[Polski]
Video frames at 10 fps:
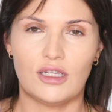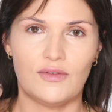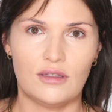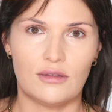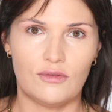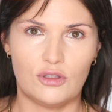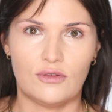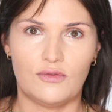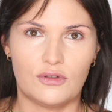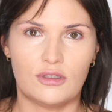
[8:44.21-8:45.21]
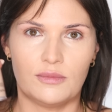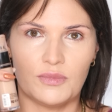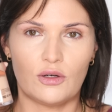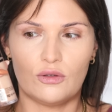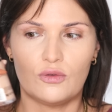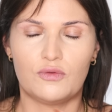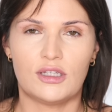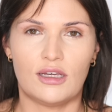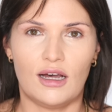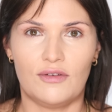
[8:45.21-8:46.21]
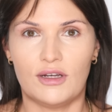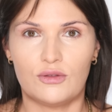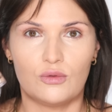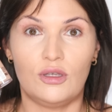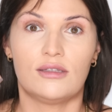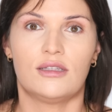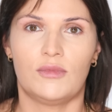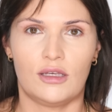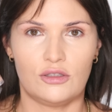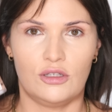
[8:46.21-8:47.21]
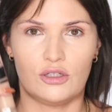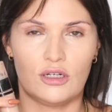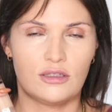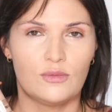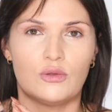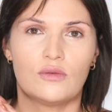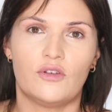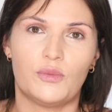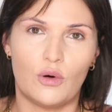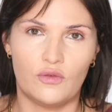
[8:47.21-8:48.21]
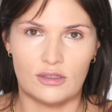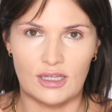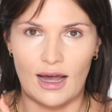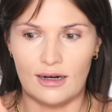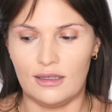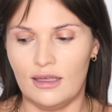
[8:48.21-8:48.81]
nawet wiecie, w mm, kolorówce afektu nie jestem najjaśniejsza, jestem dosłownie w połowie skali.